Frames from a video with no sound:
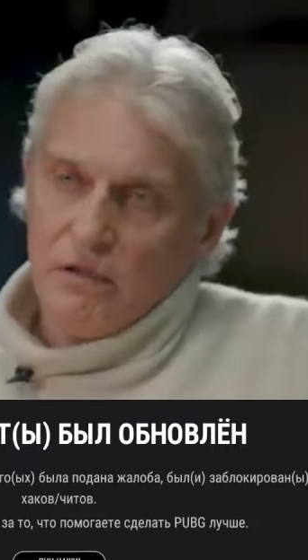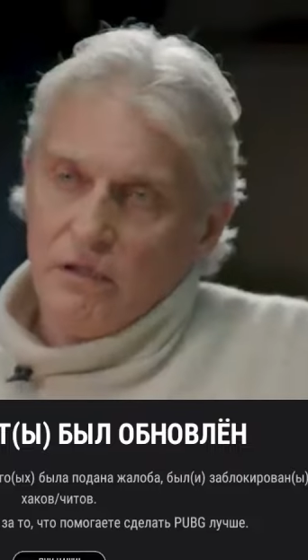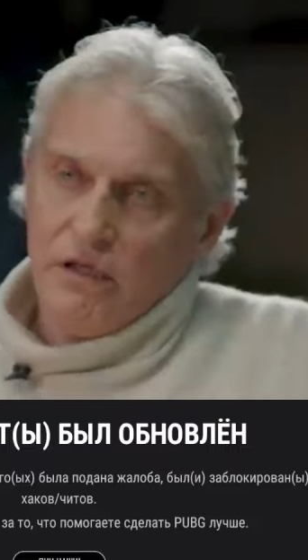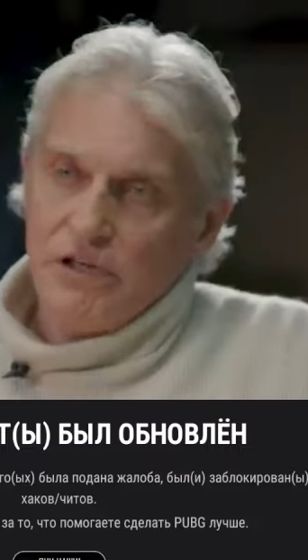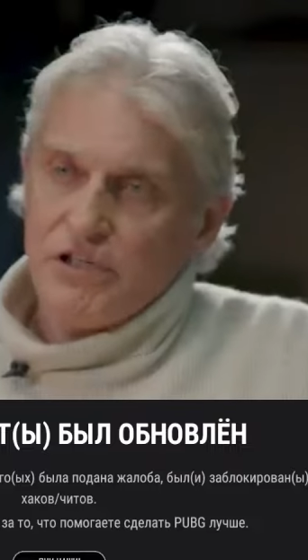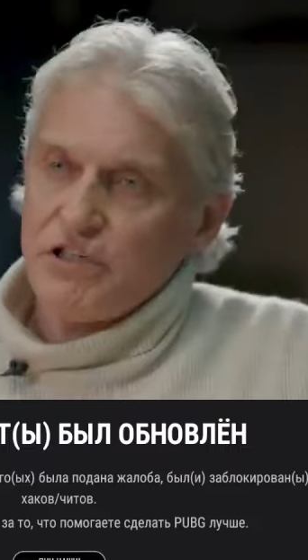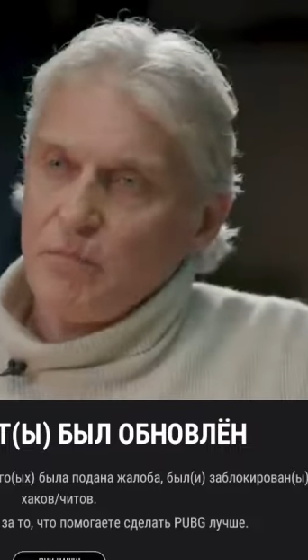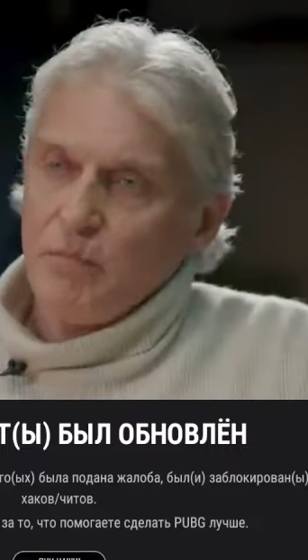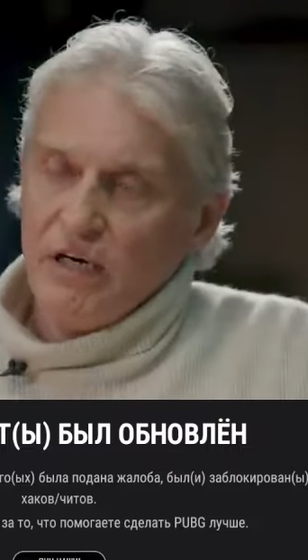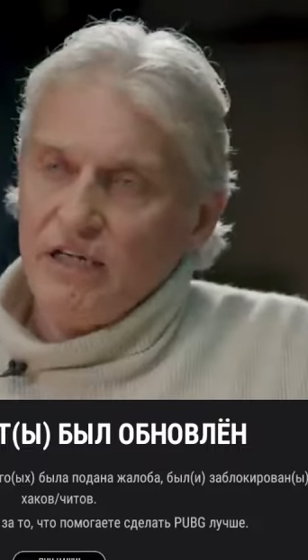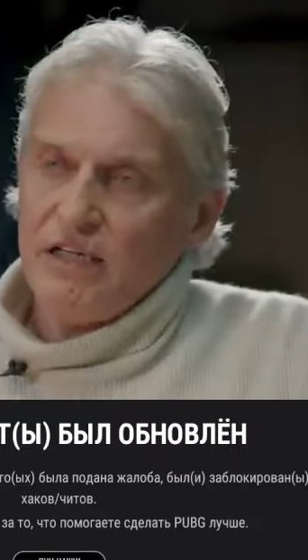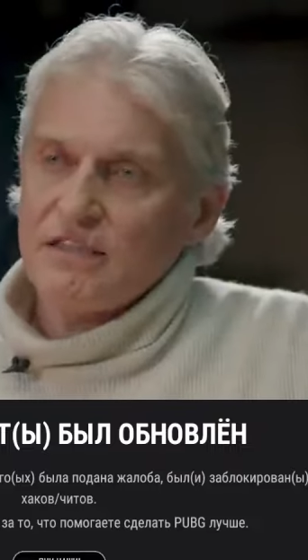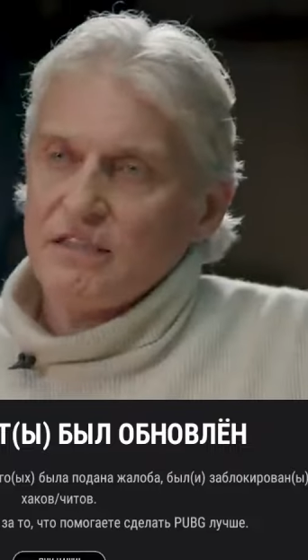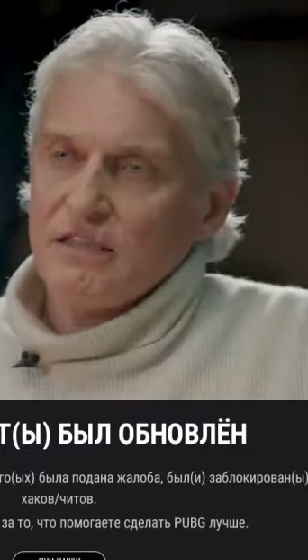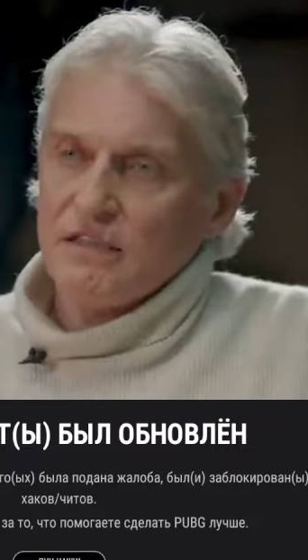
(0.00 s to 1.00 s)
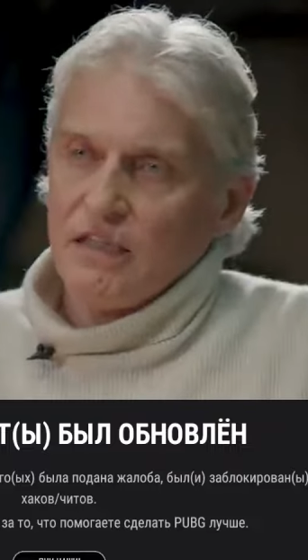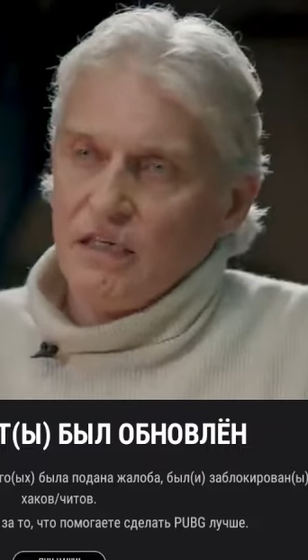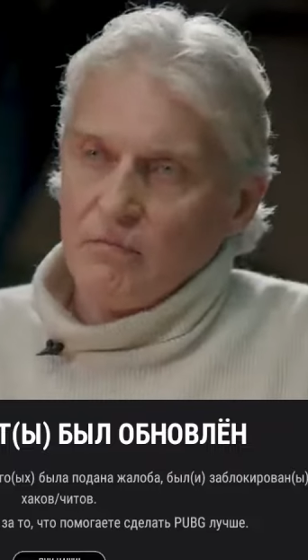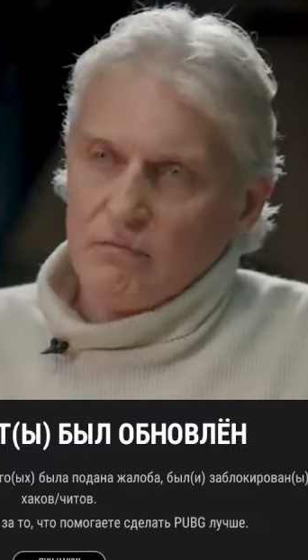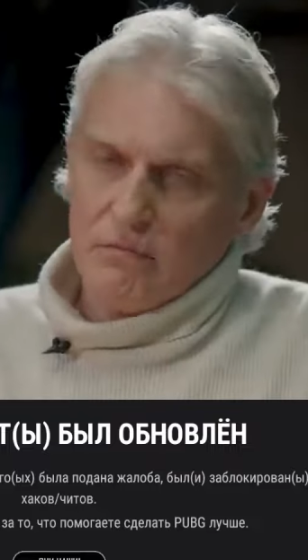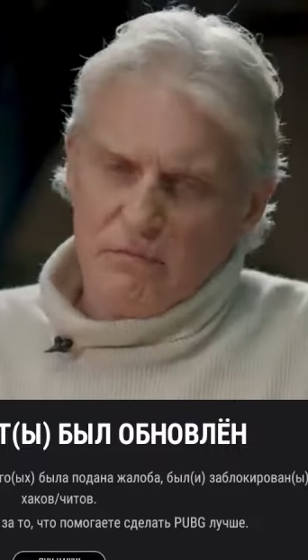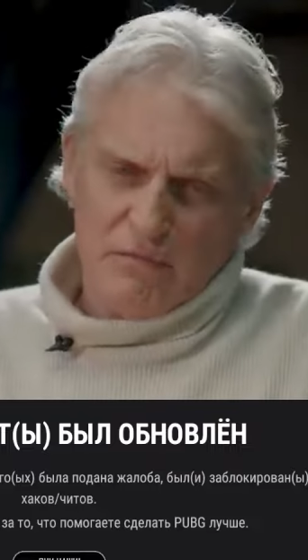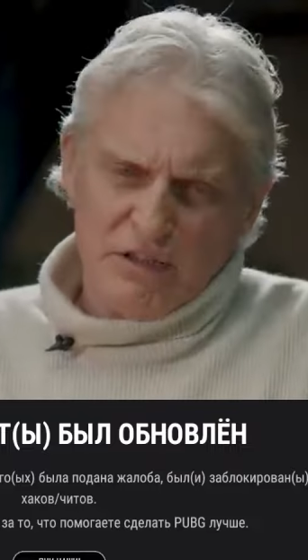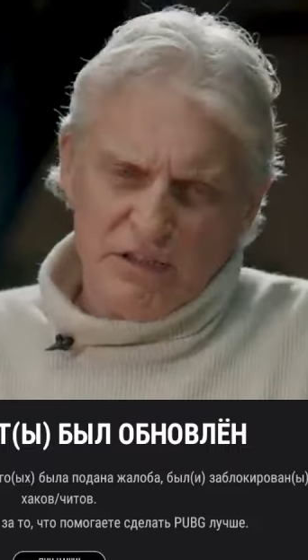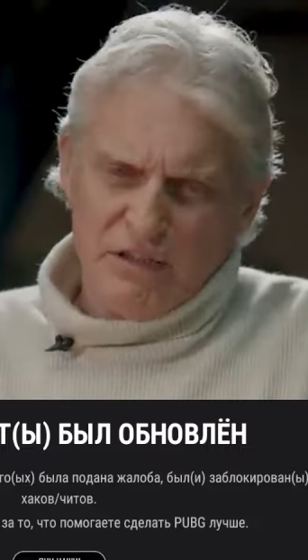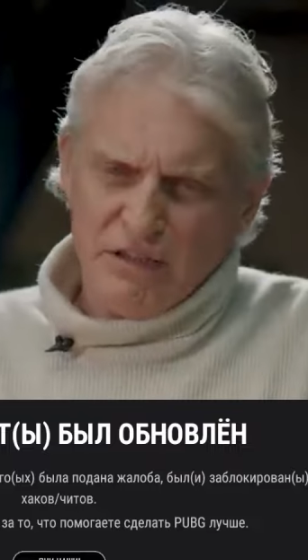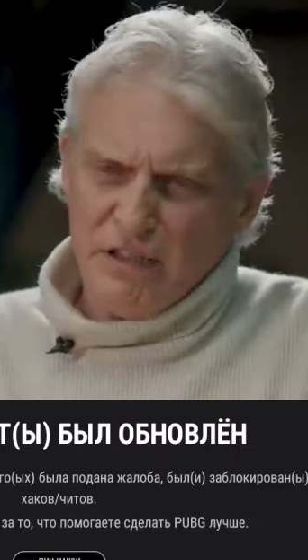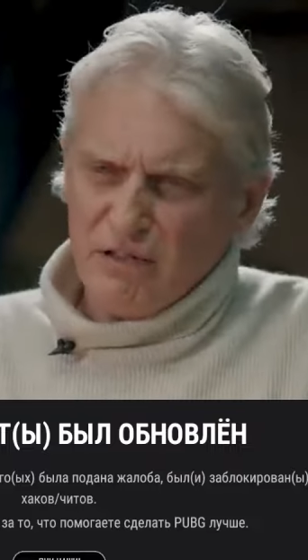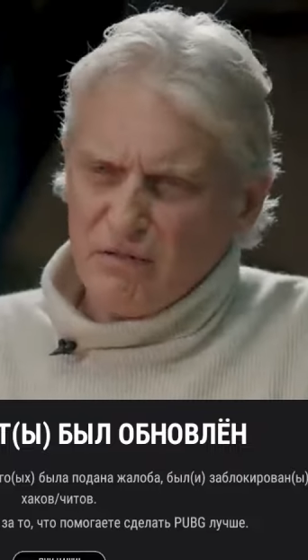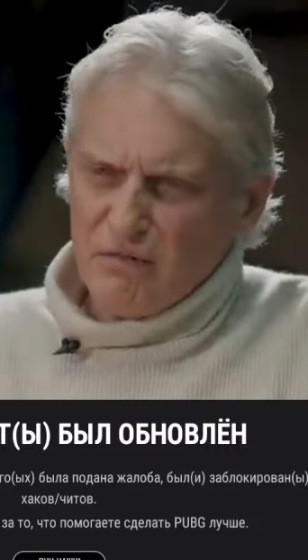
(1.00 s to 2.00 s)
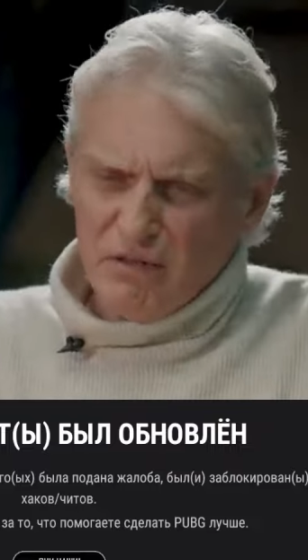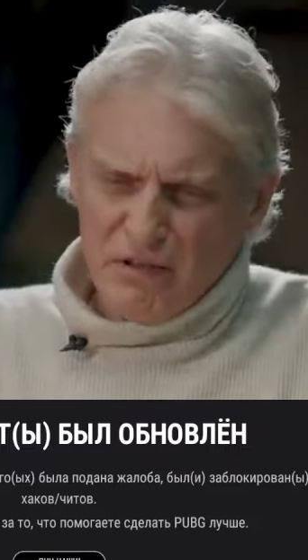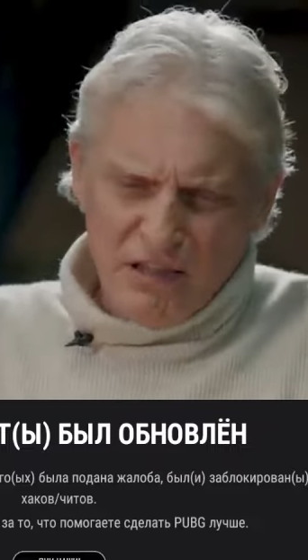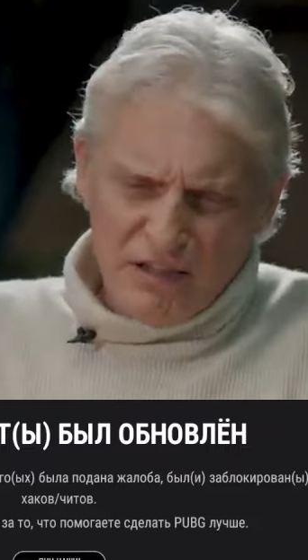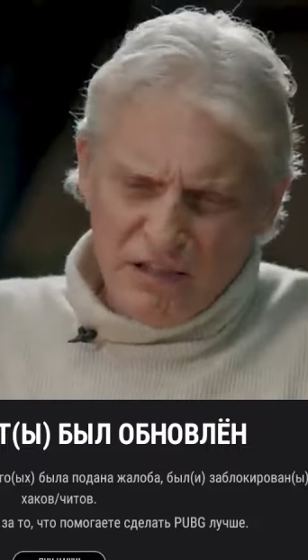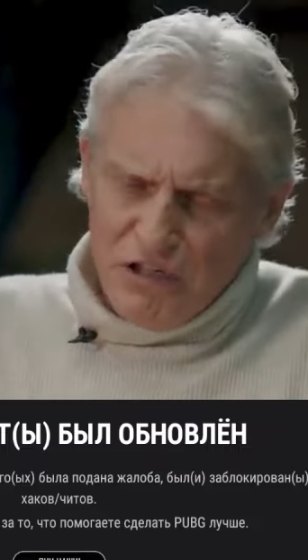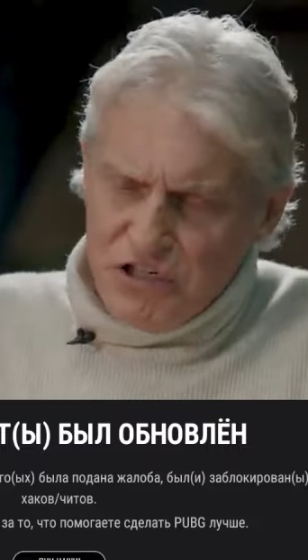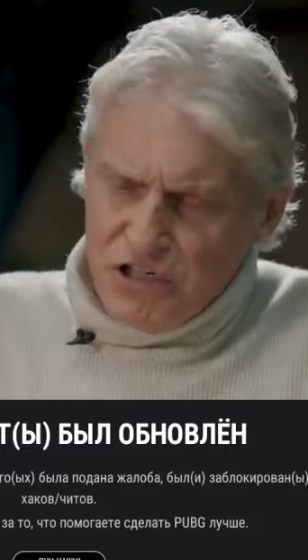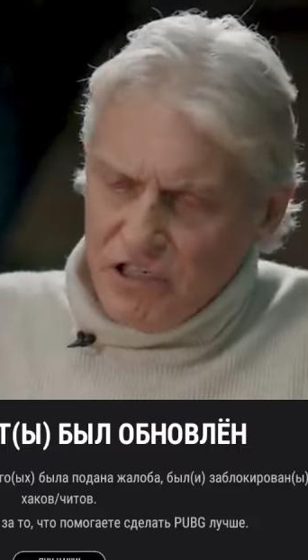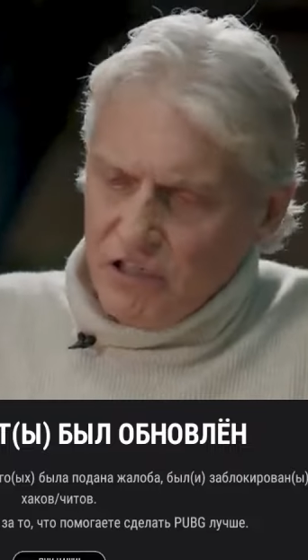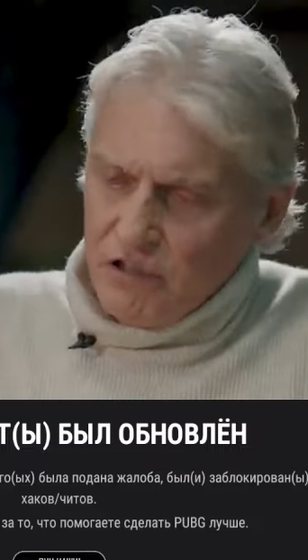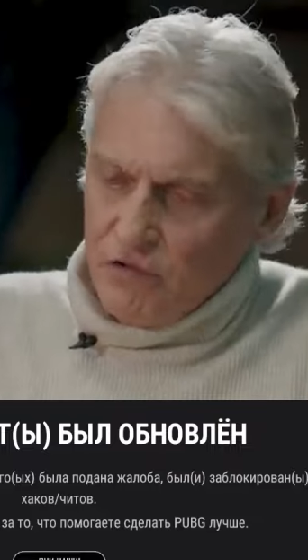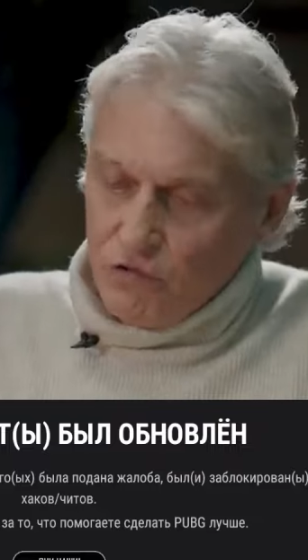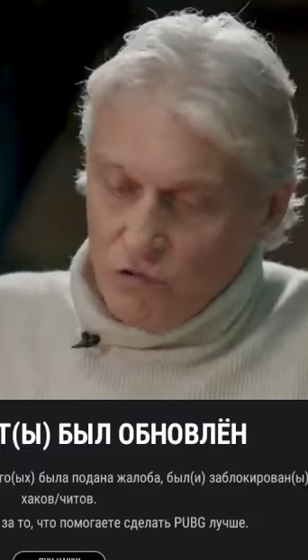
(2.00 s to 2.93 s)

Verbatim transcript: Ричард Брэнсон, там, какие-то англичане.